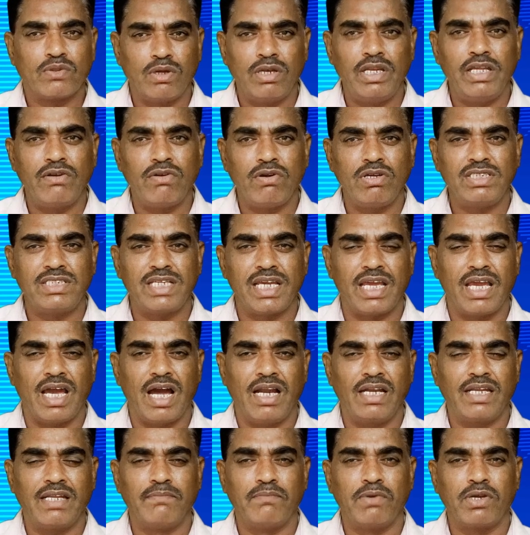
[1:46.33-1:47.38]
తొలి రోజే
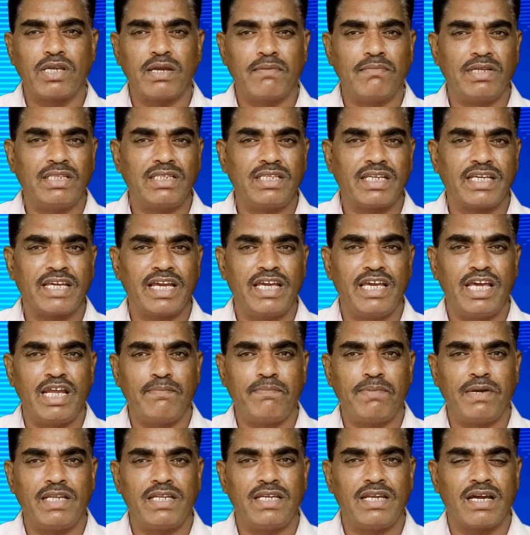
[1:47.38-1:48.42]
అంటే ముఖ్యమంత్రిగా
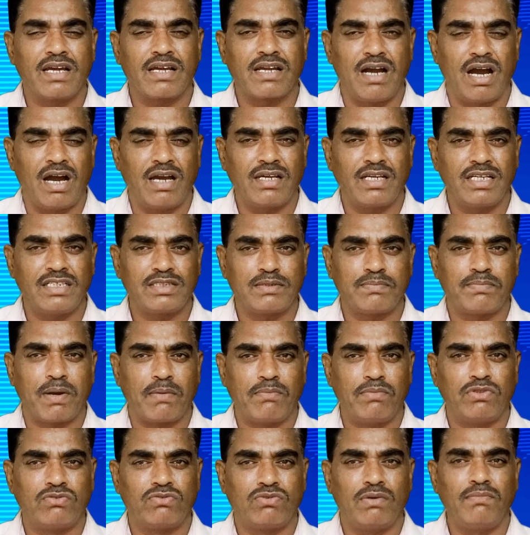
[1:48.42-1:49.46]
ఏర్పడిన కాంగ్రెస్
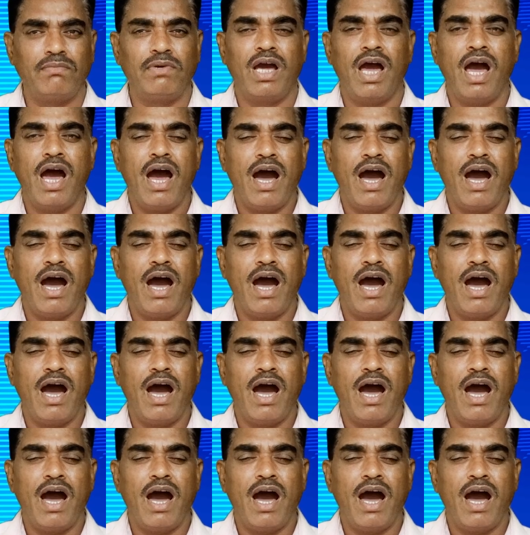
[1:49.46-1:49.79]
ప్రభుత్వం